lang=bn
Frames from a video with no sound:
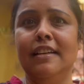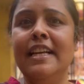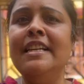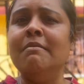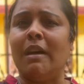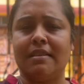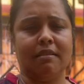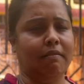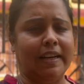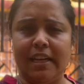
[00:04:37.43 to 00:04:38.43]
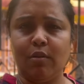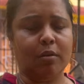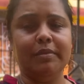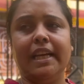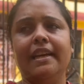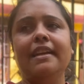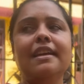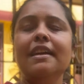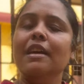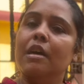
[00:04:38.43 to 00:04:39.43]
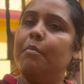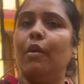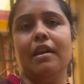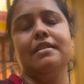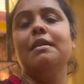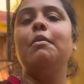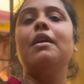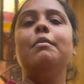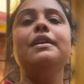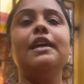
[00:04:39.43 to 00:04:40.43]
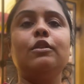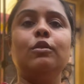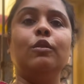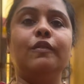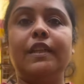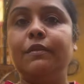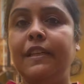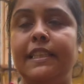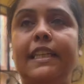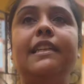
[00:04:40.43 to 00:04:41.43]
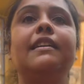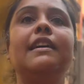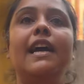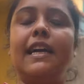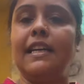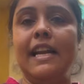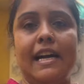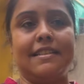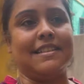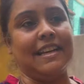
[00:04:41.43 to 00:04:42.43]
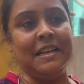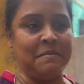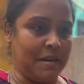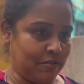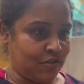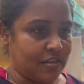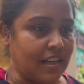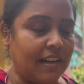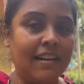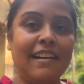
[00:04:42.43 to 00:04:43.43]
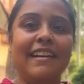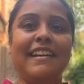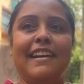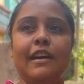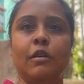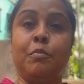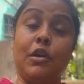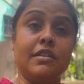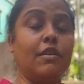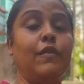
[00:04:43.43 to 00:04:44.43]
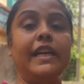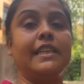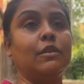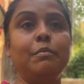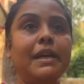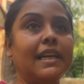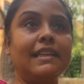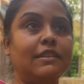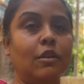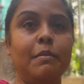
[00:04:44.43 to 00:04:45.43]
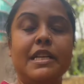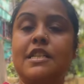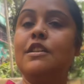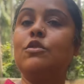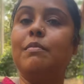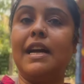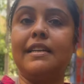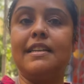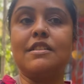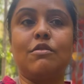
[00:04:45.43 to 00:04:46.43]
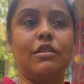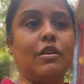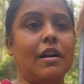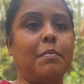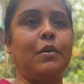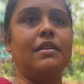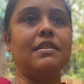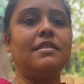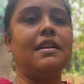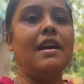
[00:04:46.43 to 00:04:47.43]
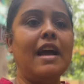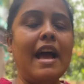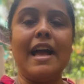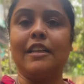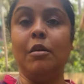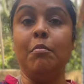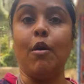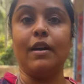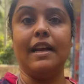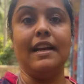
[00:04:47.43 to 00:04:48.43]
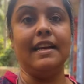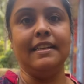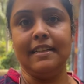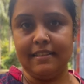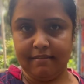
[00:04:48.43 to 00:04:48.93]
লিন মাসলওয়ালা ওরম দেখিনি পলাশদা বরাবরই একটু ওভার ওয়েটের একটা লার্জ স্কেলের মানুষ তা পলাশদার ওয়েটটা খুব বেড়ে গেছিলো বেশ কিছু ব্লাড টেস্ট করে ধরা পড়েছে যে একদম বর্ডার লাইনে